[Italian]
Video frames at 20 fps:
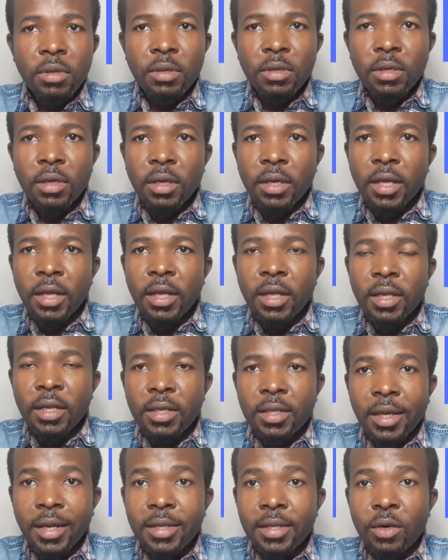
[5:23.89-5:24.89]
eh,
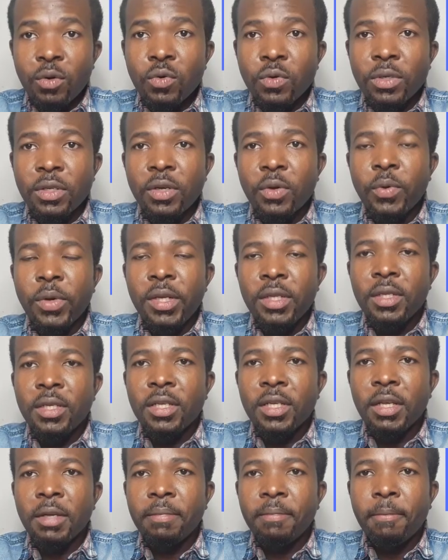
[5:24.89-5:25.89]
tante
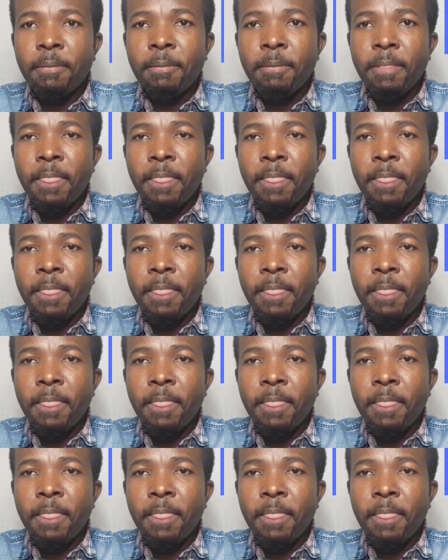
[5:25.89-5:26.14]
conseguenze